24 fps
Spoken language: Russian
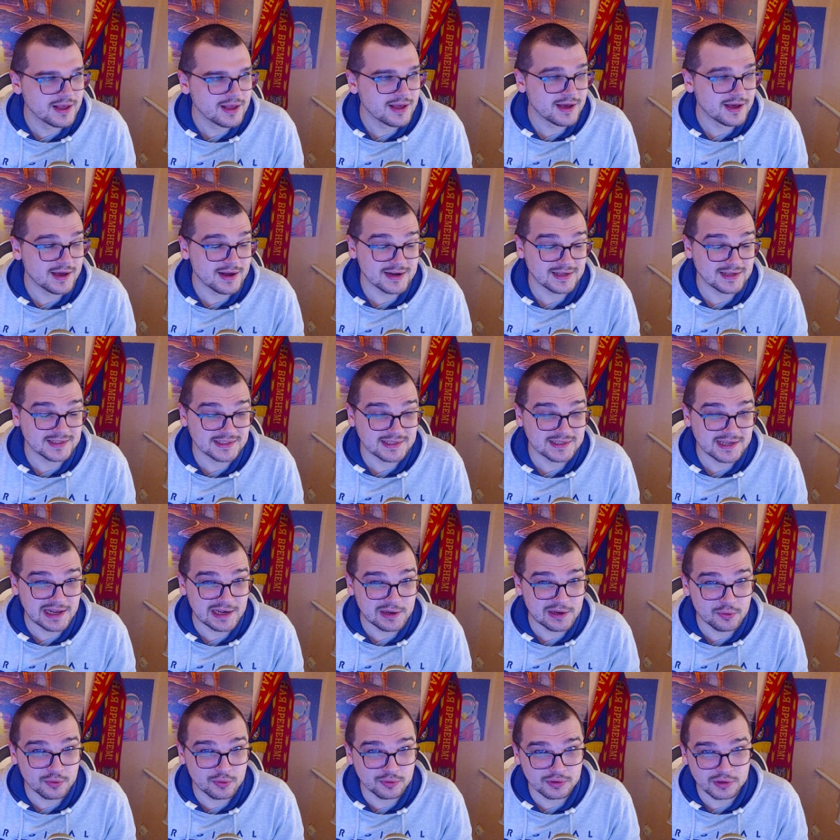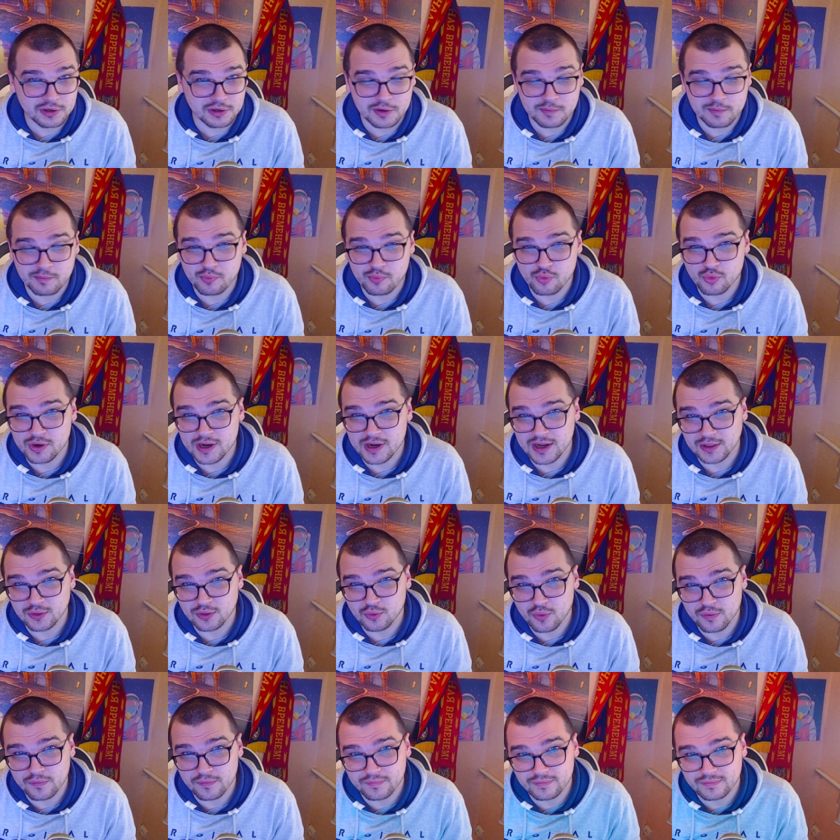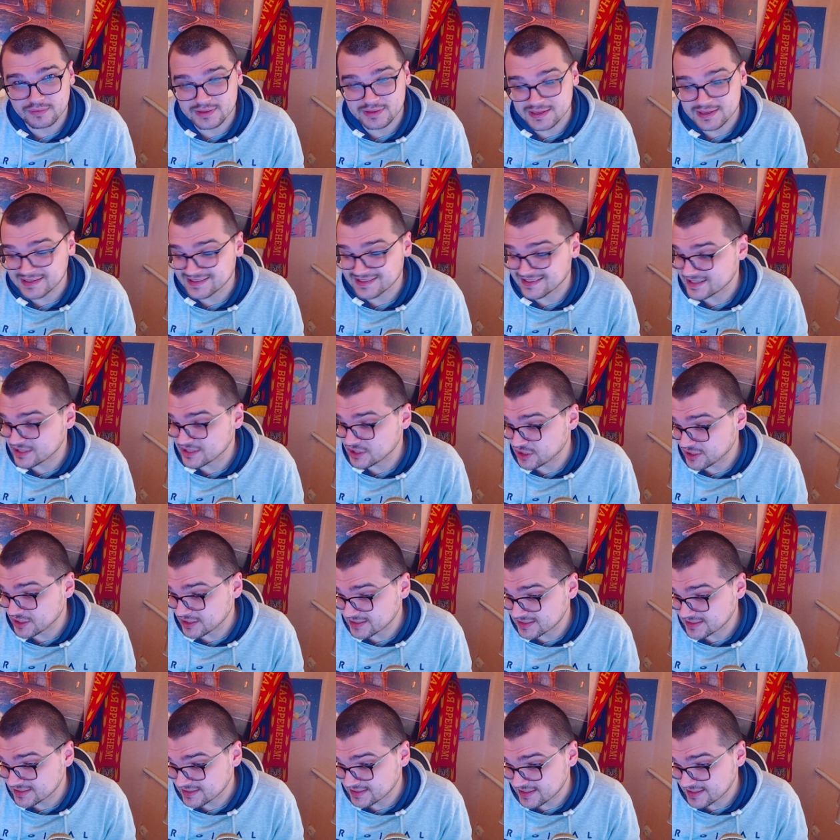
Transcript: раскаленных пуканов, если честно,